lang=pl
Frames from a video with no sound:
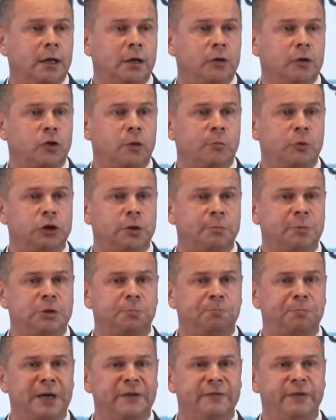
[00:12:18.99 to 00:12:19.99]
to może być
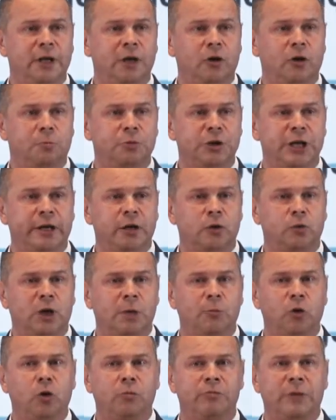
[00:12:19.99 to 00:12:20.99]
pewne obszary, które
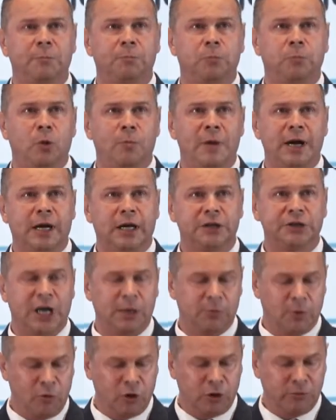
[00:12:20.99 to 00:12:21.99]
mogą nam pomagać
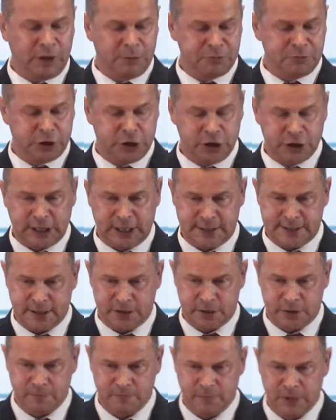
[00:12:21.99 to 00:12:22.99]
albo mogą nam przeszkadzać.